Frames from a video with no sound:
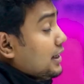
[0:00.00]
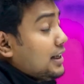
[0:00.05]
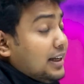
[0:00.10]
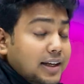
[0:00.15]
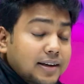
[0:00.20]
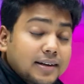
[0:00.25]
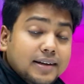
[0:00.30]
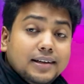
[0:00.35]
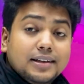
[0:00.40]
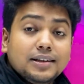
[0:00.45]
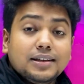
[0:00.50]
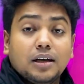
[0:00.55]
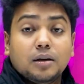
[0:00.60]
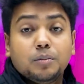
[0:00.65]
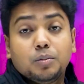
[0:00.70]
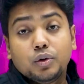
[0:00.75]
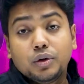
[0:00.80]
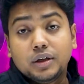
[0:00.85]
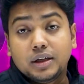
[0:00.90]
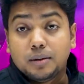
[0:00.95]
রেখে
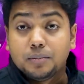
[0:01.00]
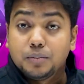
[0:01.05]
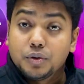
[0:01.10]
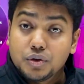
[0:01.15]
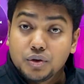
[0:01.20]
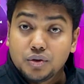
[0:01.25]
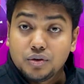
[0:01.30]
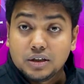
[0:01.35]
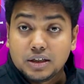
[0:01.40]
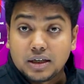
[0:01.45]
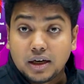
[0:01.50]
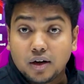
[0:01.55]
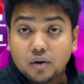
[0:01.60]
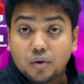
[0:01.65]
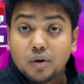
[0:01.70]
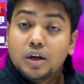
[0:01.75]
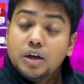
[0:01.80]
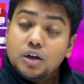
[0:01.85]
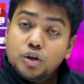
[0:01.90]
তারপরে কি প্রস্তুতিটা নাও